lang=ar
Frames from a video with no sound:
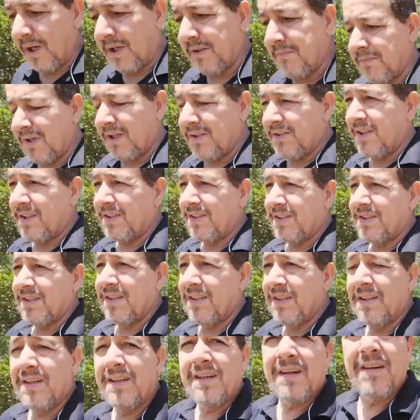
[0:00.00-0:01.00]
بعد ما داز
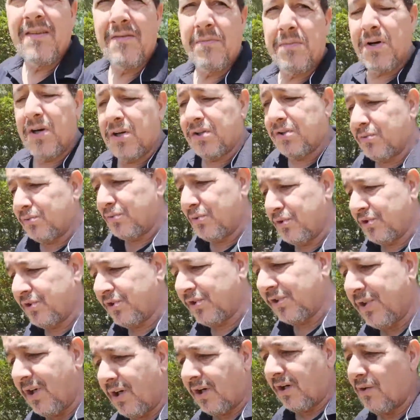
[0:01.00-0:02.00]
البرد
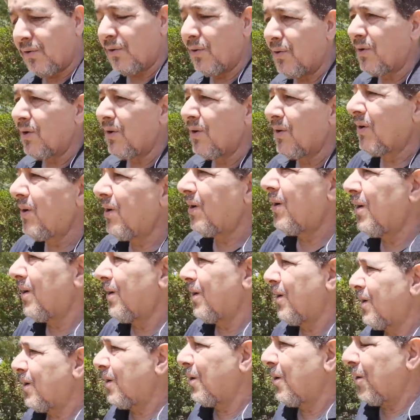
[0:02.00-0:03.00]
والشتاء
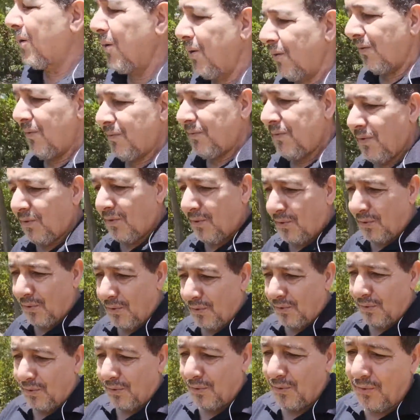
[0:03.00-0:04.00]

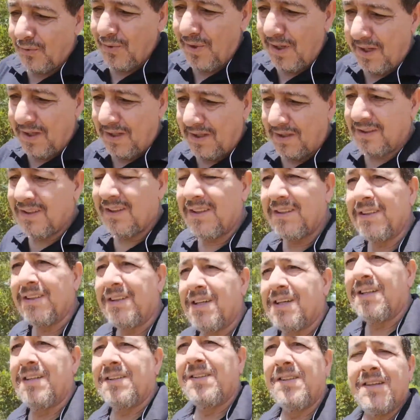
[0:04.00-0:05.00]
والان احنا
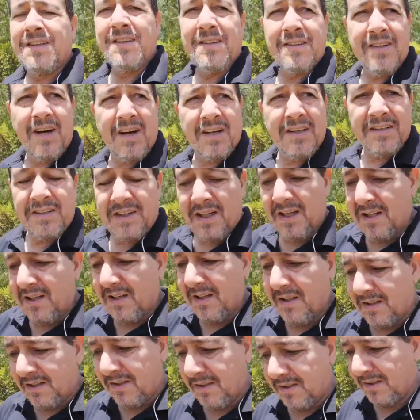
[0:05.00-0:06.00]
كان داخلين
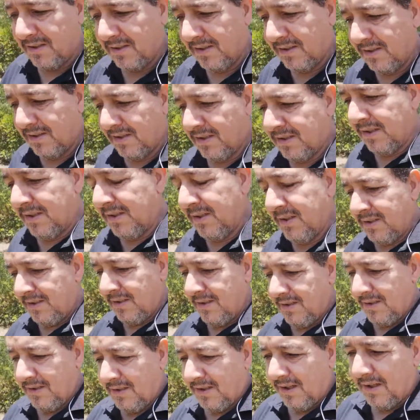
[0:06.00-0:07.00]
على
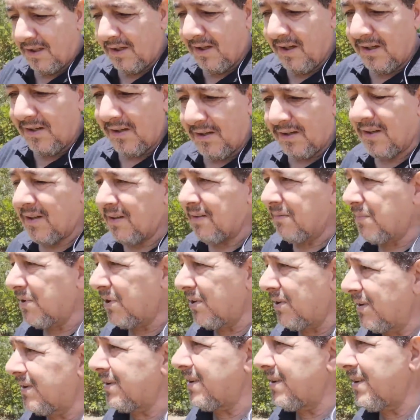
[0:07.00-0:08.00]
الحراره
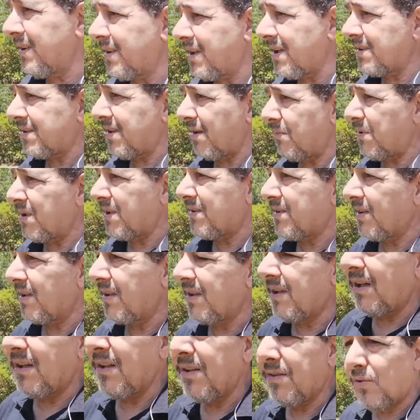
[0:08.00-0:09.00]
اللي كتعمل
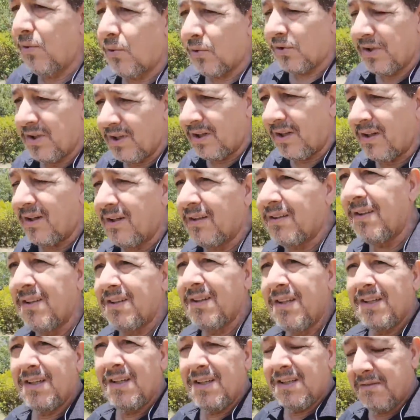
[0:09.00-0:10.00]
هي الدور ديالها
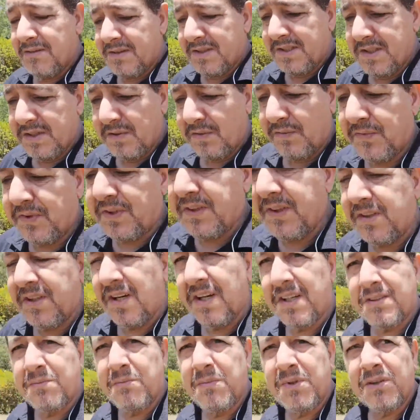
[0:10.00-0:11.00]
تصفي
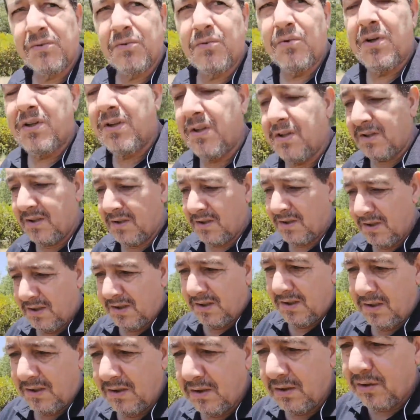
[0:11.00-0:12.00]
الذات من كل
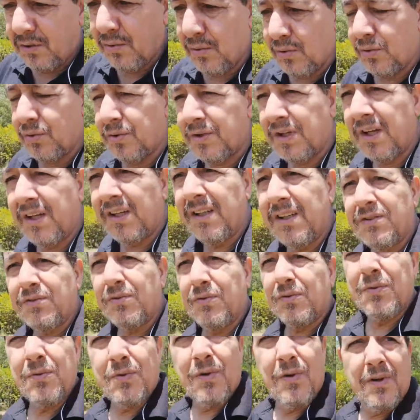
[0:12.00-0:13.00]
الدهونات
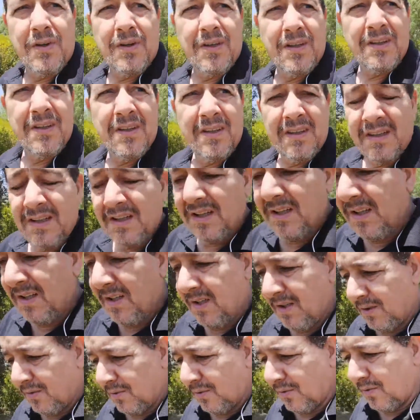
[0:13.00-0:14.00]
وكل
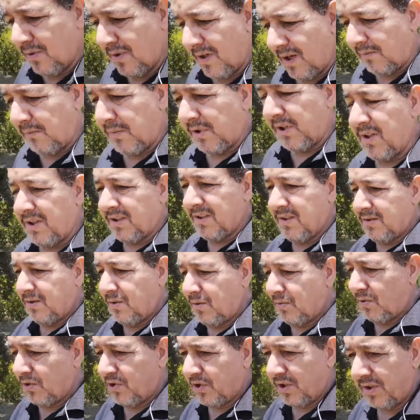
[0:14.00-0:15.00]
كل الامراض
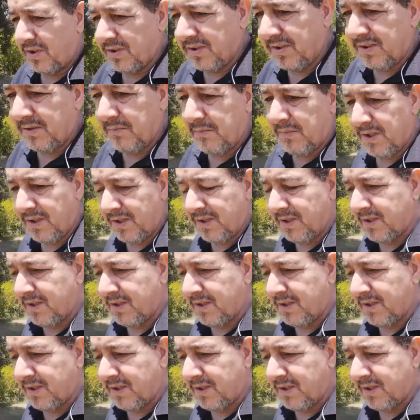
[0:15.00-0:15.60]
والجراثيم